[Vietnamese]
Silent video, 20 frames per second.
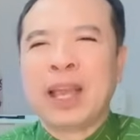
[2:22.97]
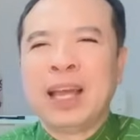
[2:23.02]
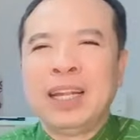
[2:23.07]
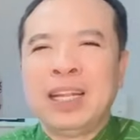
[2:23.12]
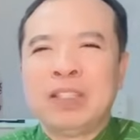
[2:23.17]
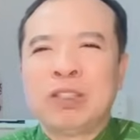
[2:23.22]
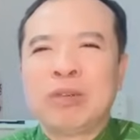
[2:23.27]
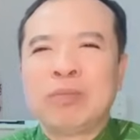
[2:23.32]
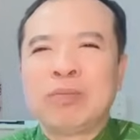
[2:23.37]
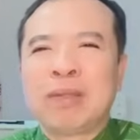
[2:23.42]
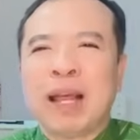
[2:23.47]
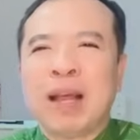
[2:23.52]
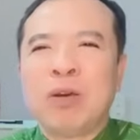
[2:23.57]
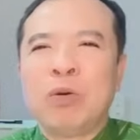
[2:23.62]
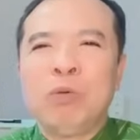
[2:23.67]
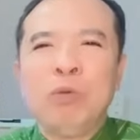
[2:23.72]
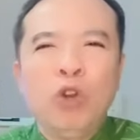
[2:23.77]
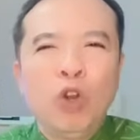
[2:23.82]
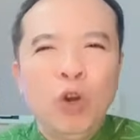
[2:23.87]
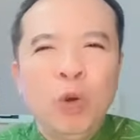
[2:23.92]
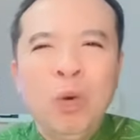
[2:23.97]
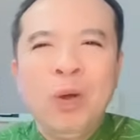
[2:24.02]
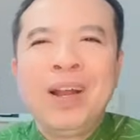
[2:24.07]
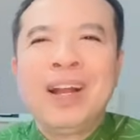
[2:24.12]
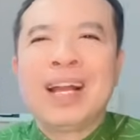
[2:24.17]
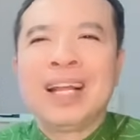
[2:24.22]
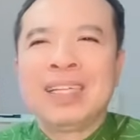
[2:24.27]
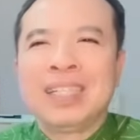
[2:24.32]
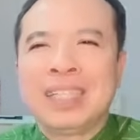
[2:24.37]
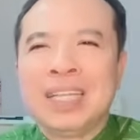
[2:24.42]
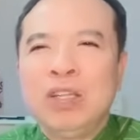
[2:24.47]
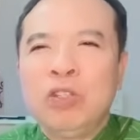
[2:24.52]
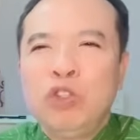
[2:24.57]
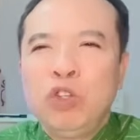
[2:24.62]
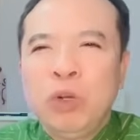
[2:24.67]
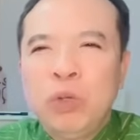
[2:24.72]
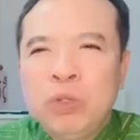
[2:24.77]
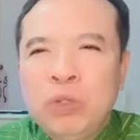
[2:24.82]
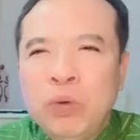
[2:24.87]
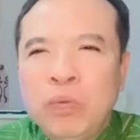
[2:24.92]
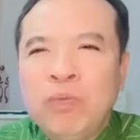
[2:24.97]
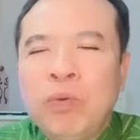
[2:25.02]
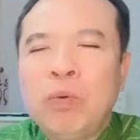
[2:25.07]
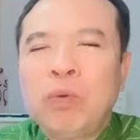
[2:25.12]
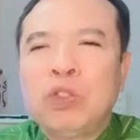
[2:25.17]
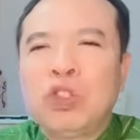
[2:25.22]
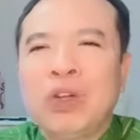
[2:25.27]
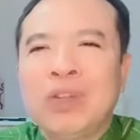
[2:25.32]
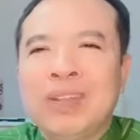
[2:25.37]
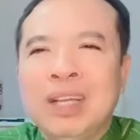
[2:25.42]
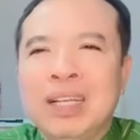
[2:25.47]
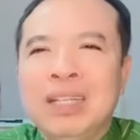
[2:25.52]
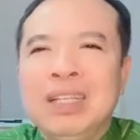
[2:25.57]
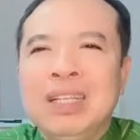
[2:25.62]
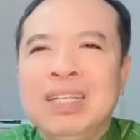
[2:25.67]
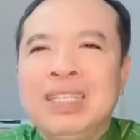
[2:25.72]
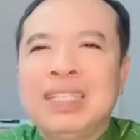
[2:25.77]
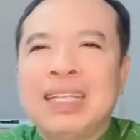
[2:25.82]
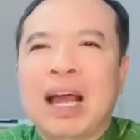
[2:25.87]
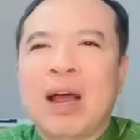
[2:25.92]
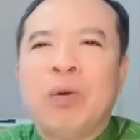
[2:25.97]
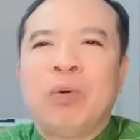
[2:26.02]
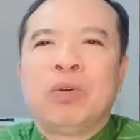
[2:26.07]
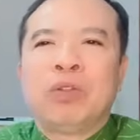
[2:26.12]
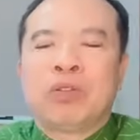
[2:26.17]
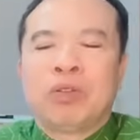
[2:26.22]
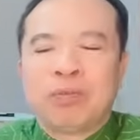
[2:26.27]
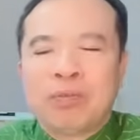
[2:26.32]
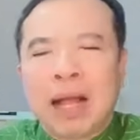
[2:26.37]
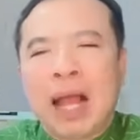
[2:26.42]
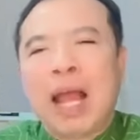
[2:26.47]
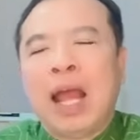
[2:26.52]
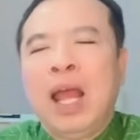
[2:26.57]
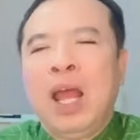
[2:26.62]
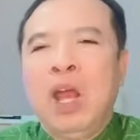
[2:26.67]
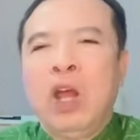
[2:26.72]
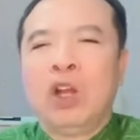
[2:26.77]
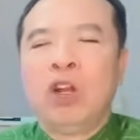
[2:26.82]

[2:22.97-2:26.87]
Thế thì chúng ta cũng luôn luôn là xin Chúa chúc phúc cho những tương giao của chúng ta.